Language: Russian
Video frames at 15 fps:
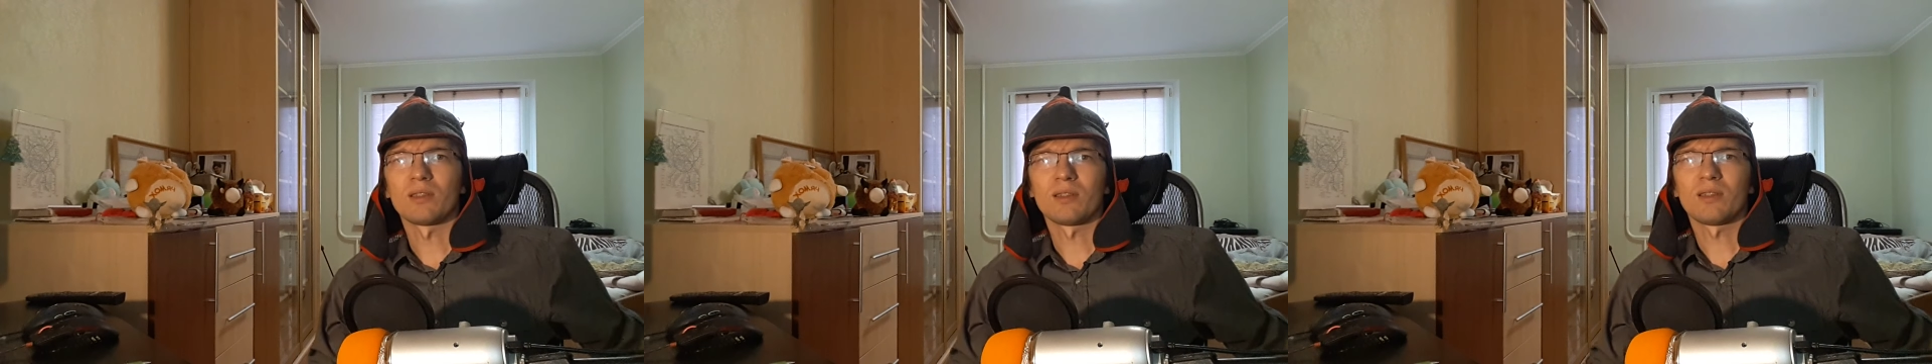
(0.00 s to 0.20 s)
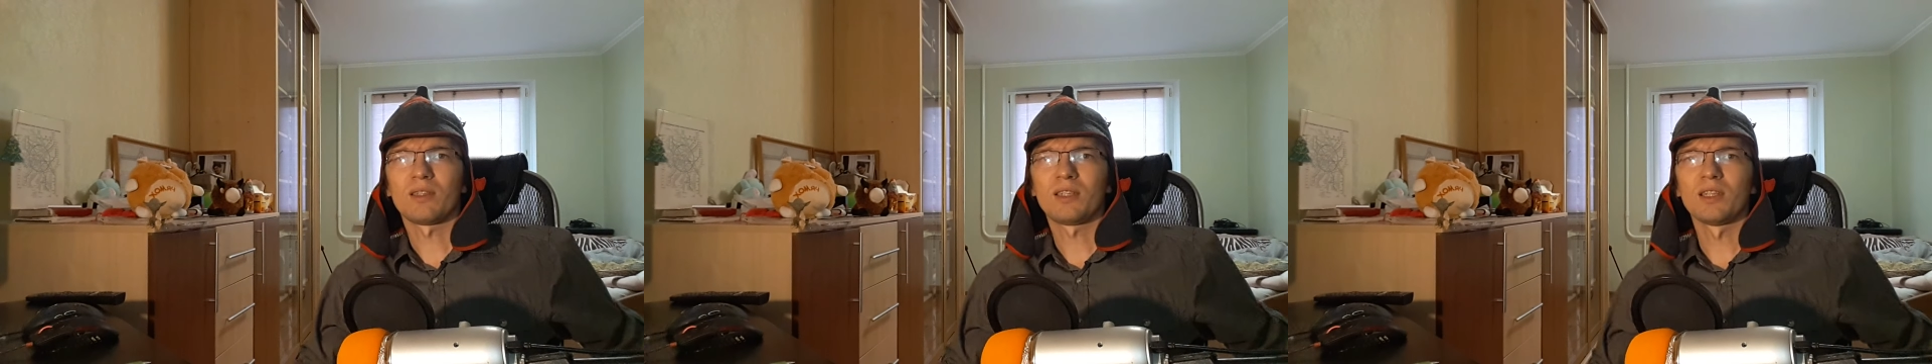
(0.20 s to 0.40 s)

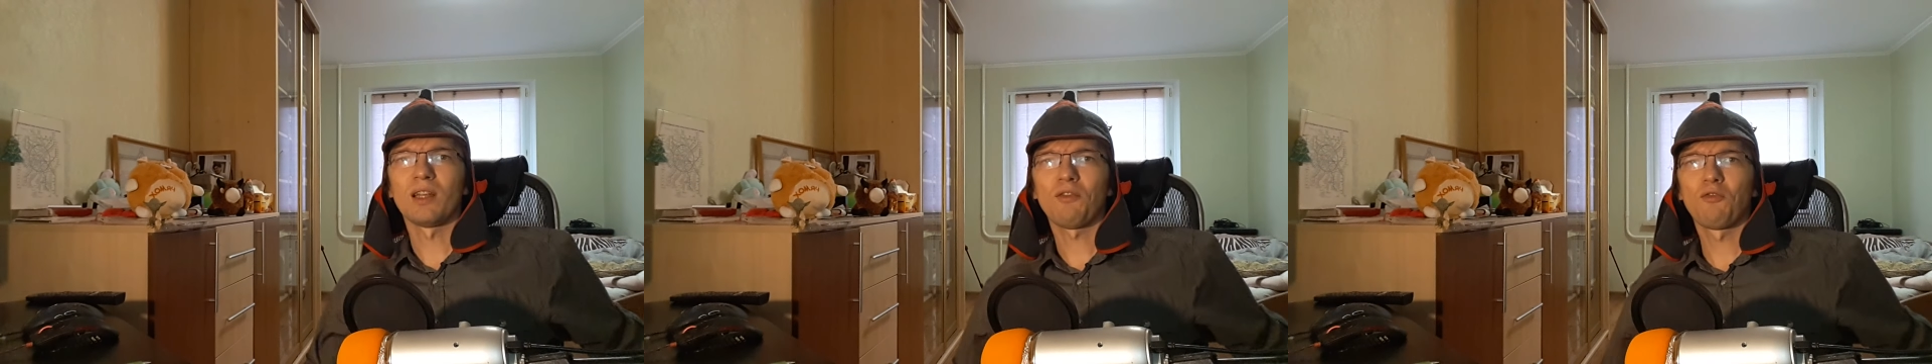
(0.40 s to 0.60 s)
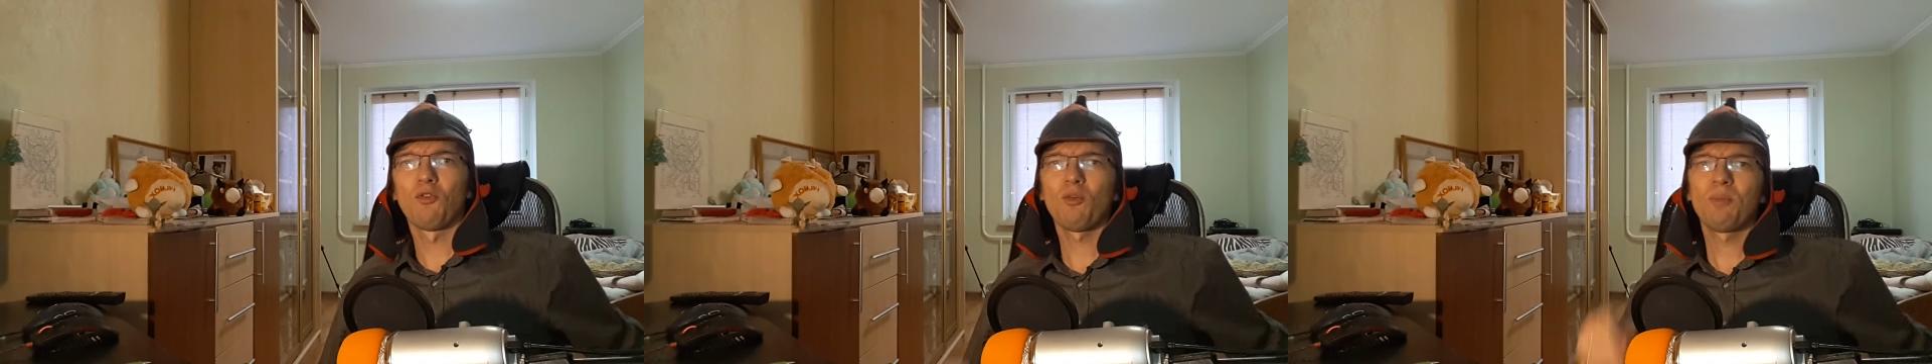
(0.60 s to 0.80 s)

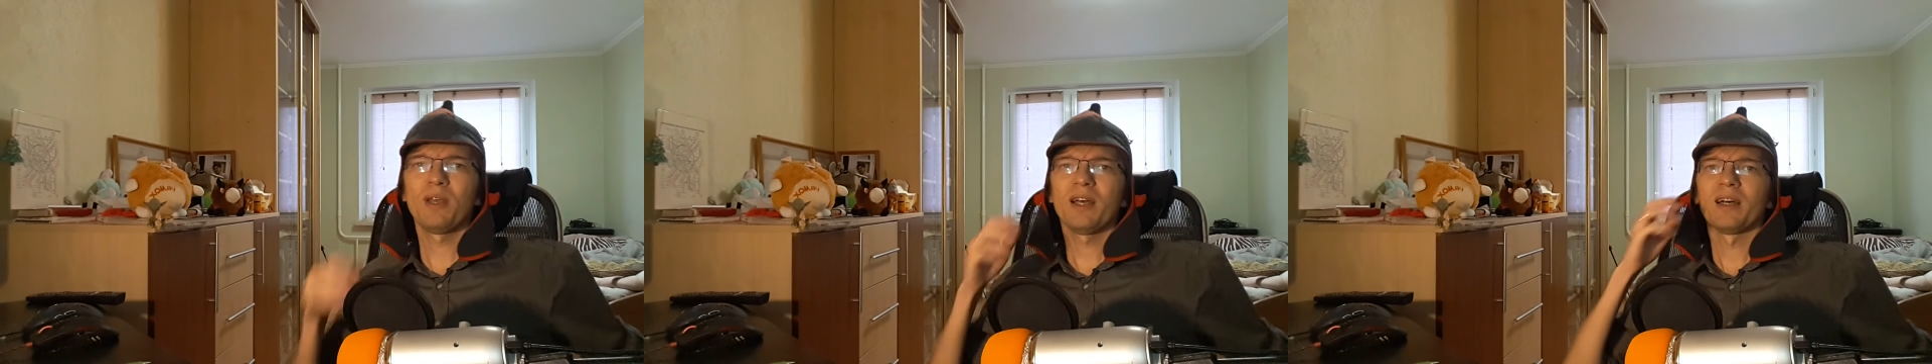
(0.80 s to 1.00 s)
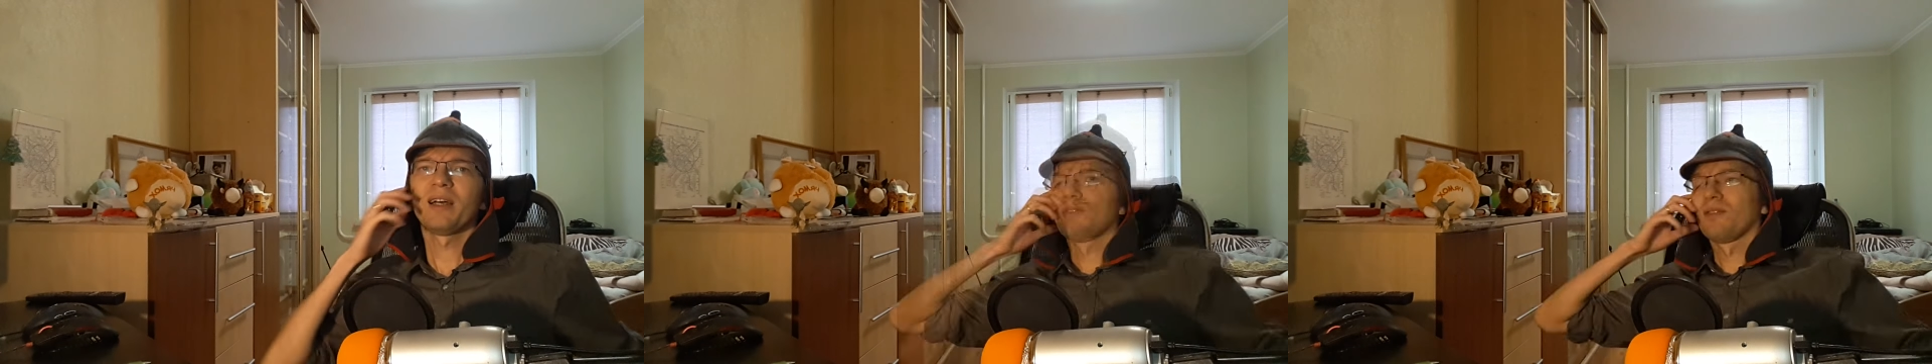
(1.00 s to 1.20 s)

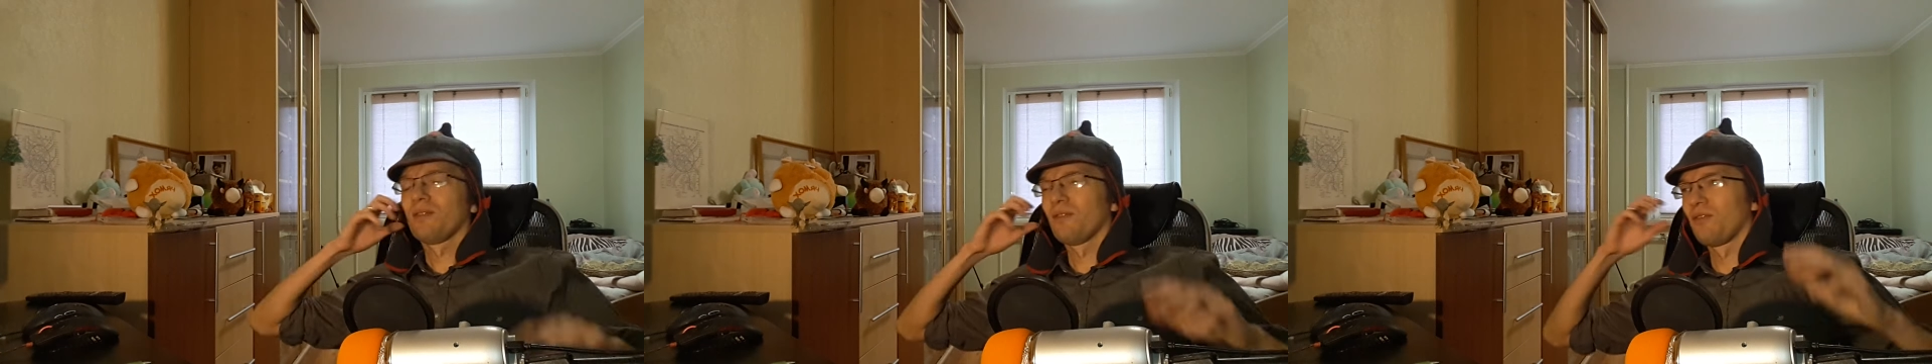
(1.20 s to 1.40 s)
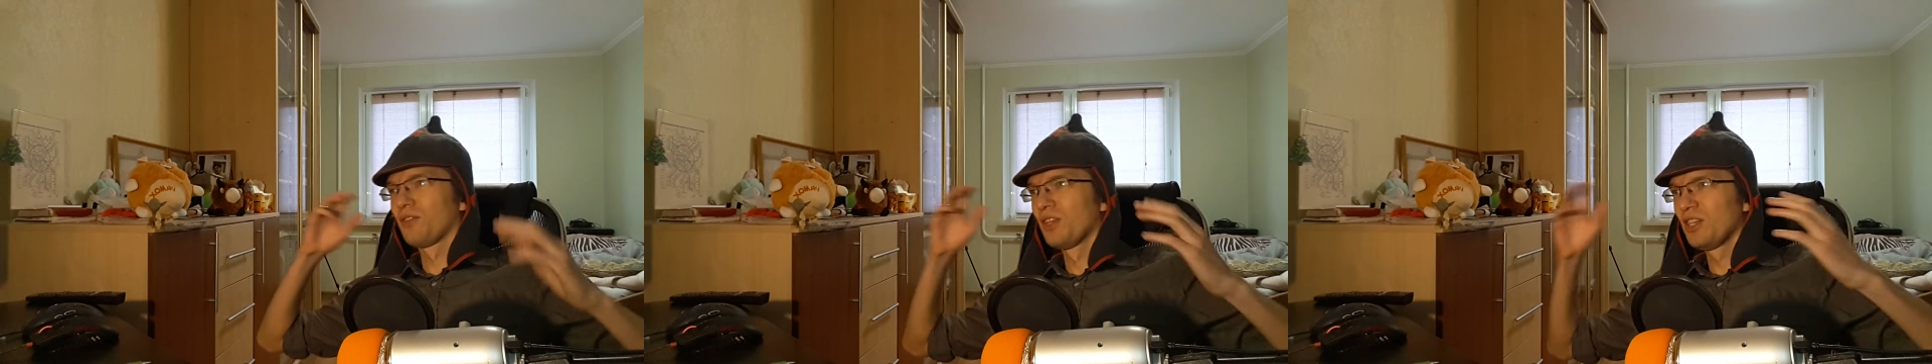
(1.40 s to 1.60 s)
ксенофобия
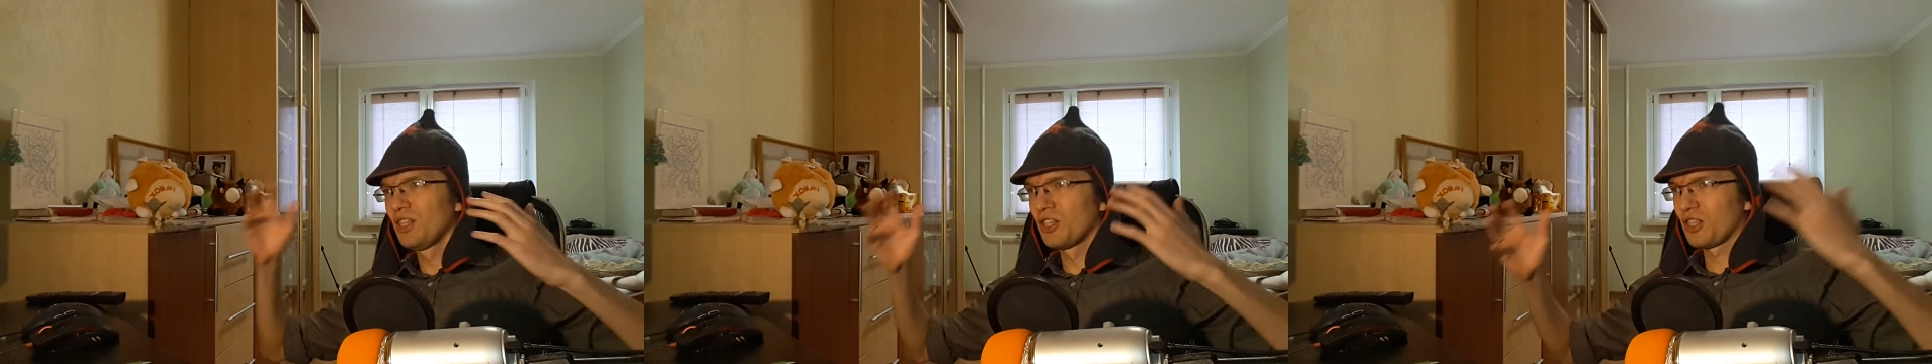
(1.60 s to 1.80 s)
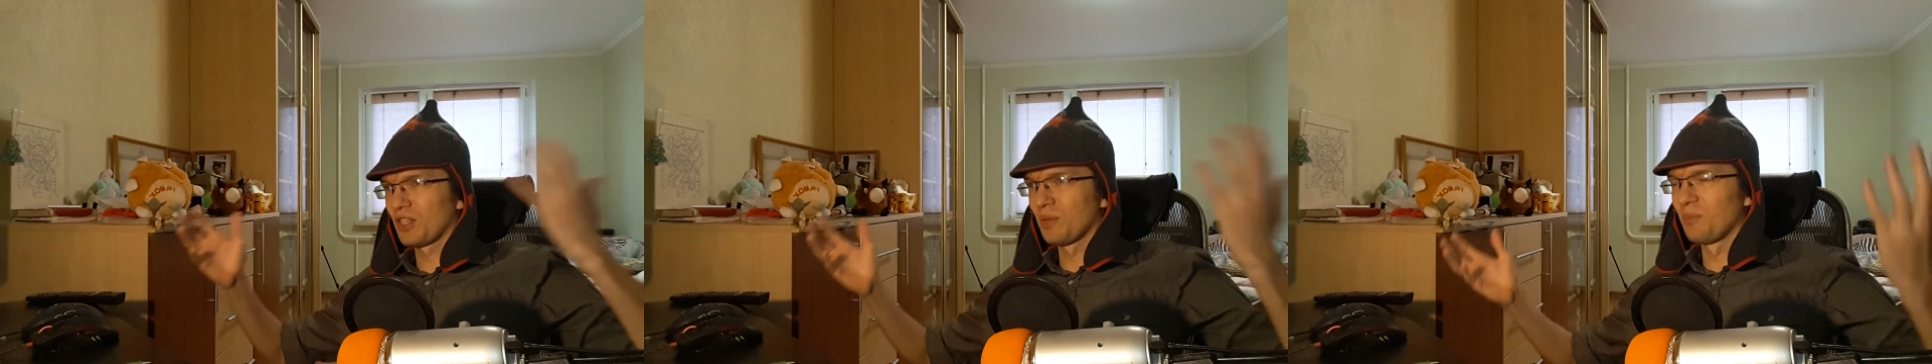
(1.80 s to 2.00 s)
в
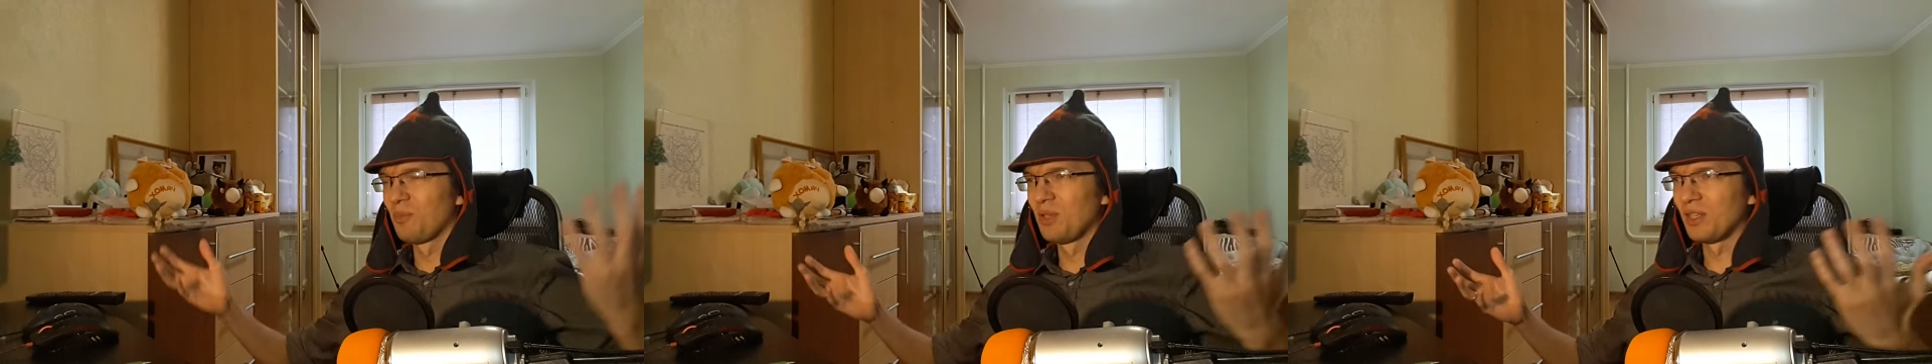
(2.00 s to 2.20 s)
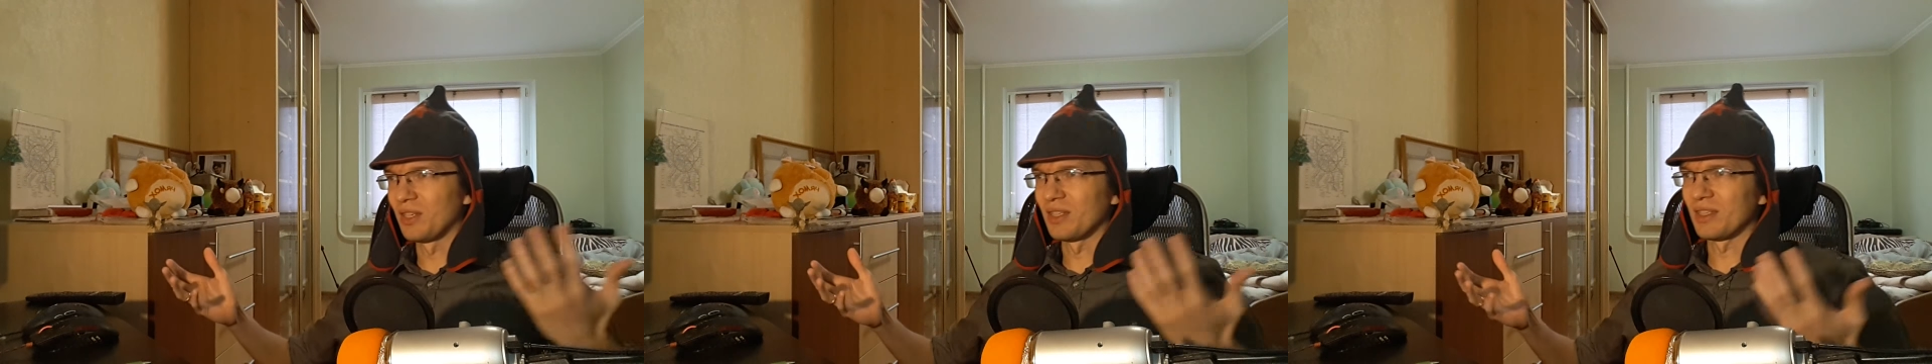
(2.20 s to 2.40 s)
нынешнем
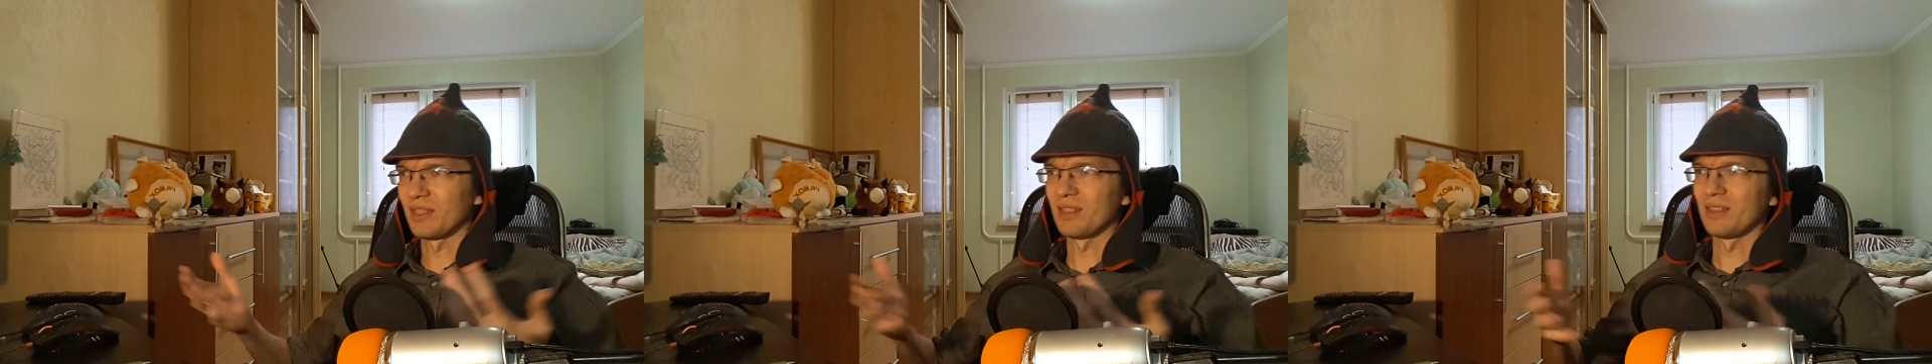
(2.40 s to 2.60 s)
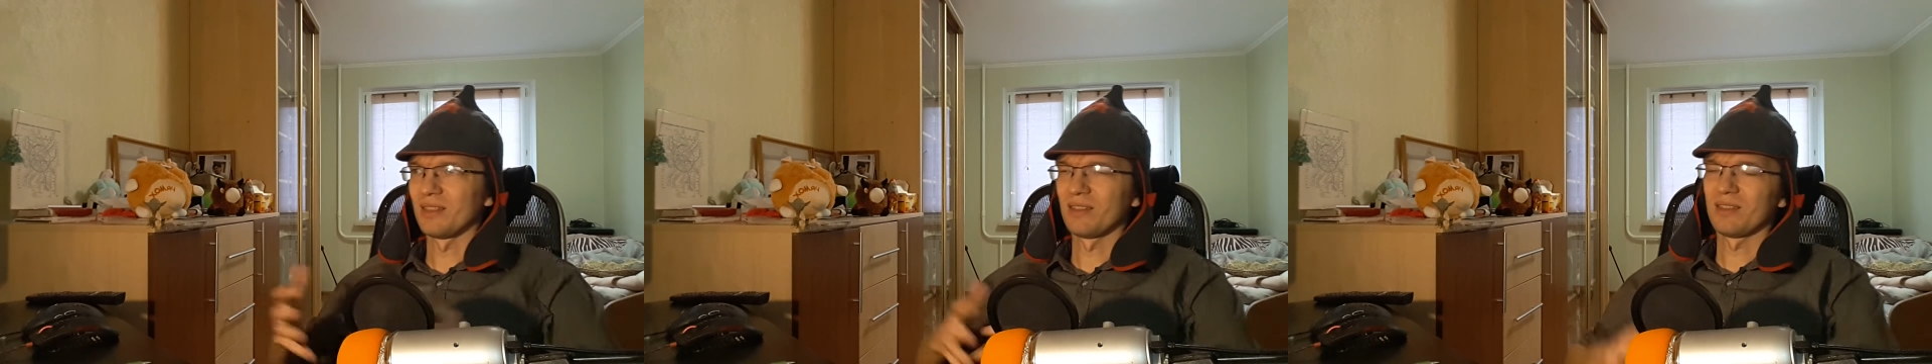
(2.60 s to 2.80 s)

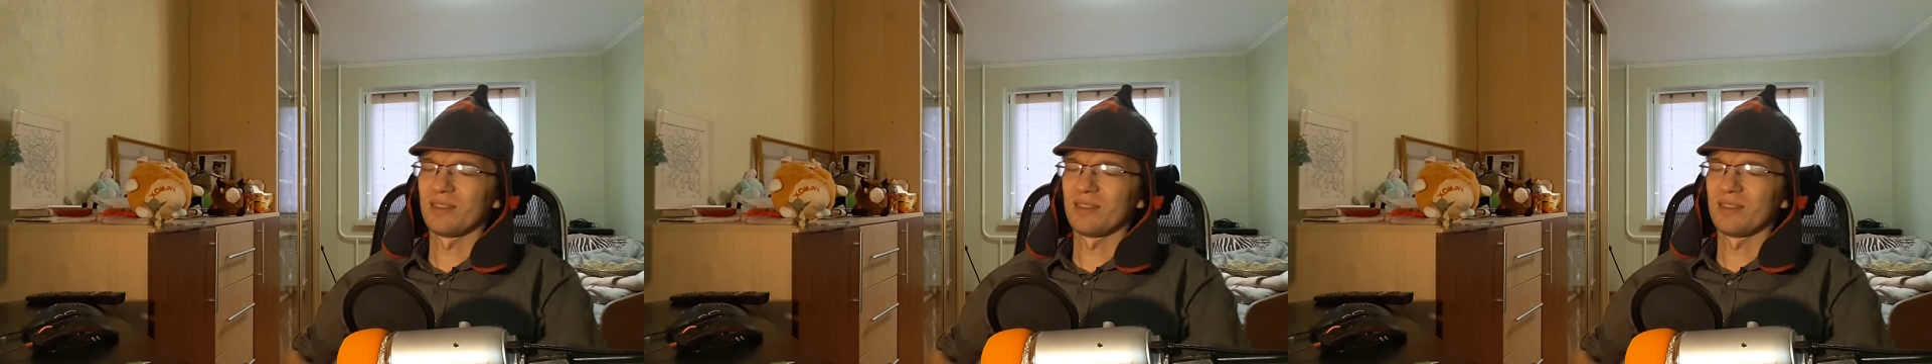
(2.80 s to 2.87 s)
мире,